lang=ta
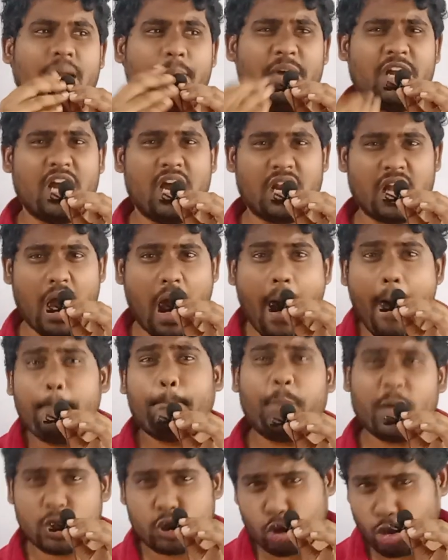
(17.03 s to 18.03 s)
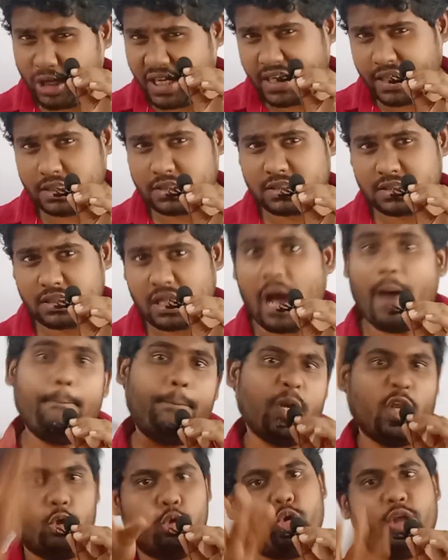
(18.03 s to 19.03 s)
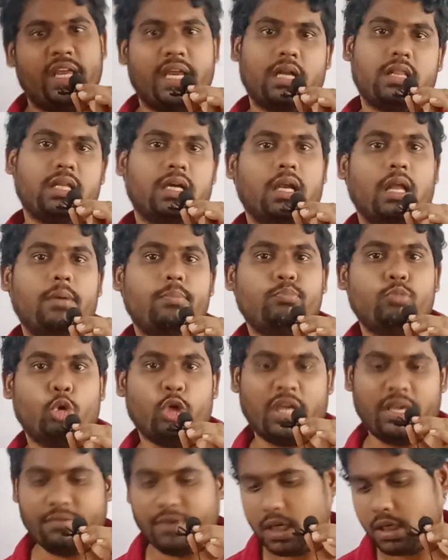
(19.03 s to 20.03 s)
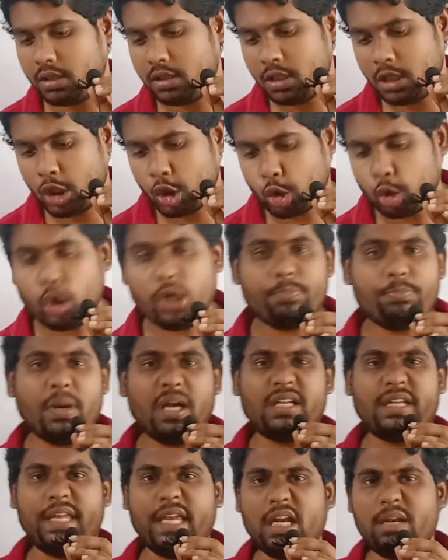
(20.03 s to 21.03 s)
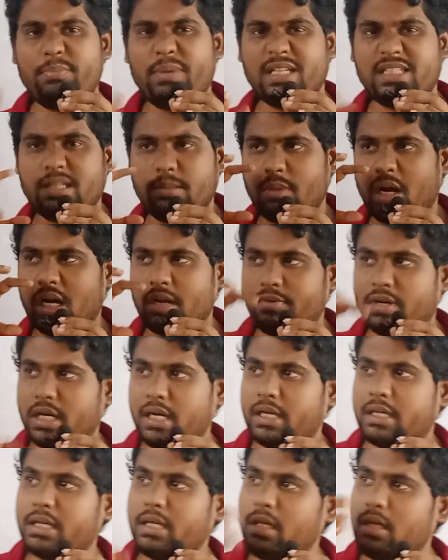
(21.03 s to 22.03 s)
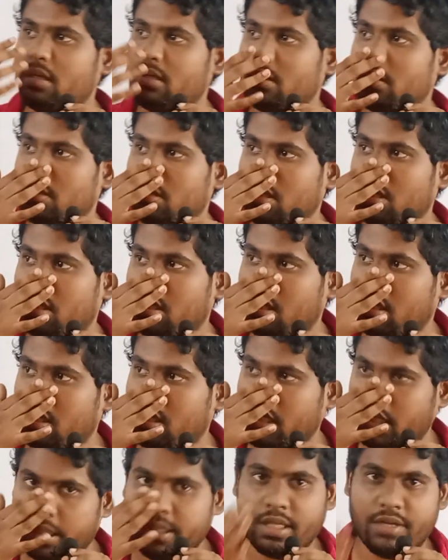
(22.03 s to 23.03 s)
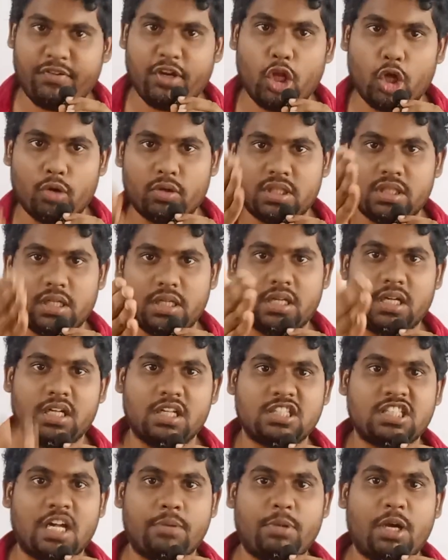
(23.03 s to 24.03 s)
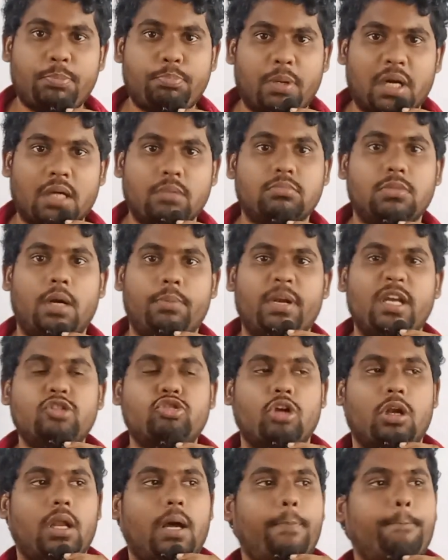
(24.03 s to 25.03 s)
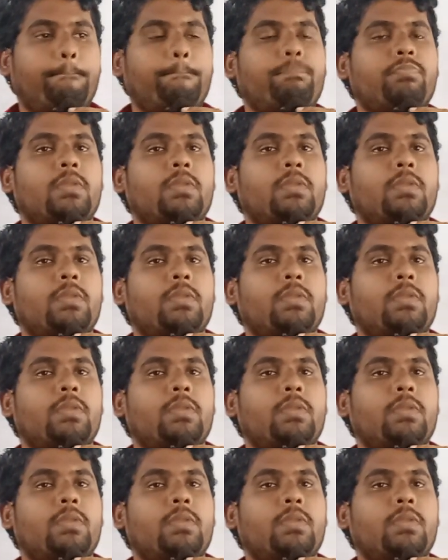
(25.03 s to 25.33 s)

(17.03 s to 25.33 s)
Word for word: நமக்கான ஆப்பர்ச்சுனிட்டிஸ் அப்படின்னு நீங்கள் எடுத்துக்கலாம் ஓகேவா குறிப்பாக டிஎன்பிஎஸ்சி e மாணவர்களுக்கு இந்த வீடியோ வந்து சமர்ப்பணம் அப்படின்னு சொல்லலாம்